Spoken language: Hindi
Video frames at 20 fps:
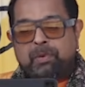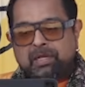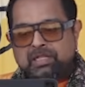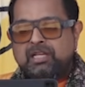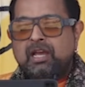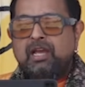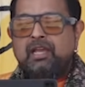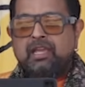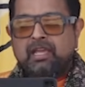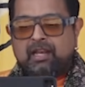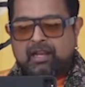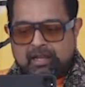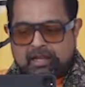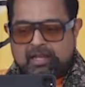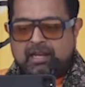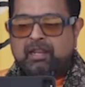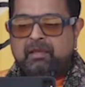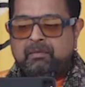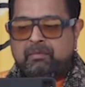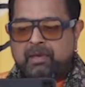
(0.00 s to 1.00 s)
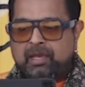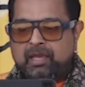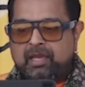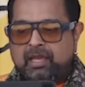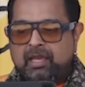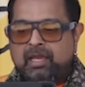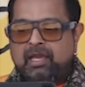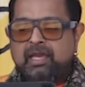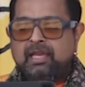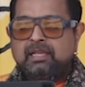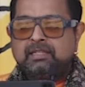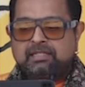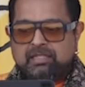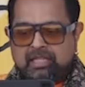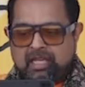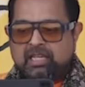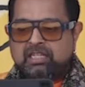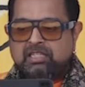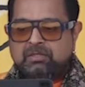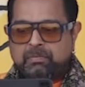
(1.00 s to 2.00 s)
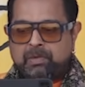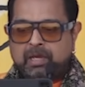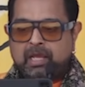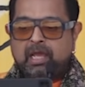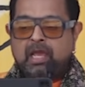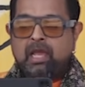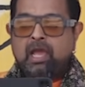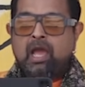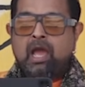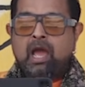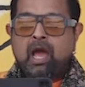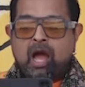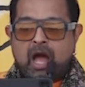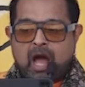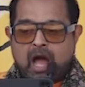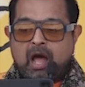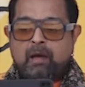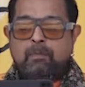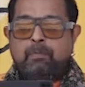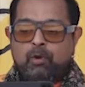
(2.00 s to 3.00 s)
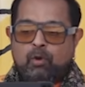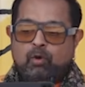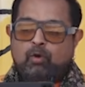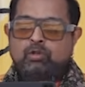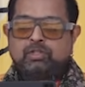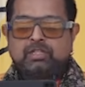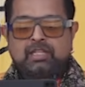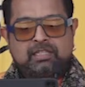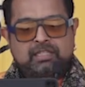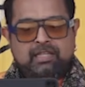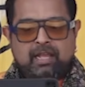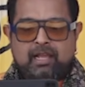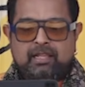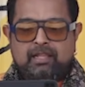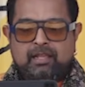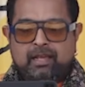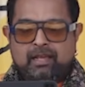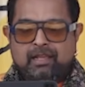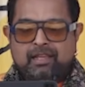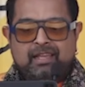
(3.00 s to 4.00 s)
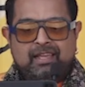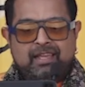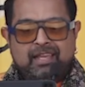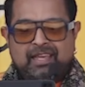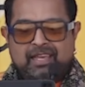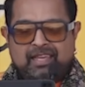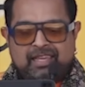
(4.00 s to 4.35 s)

को बचा के रखने में इस देश में आप लोगों से ज़्यादा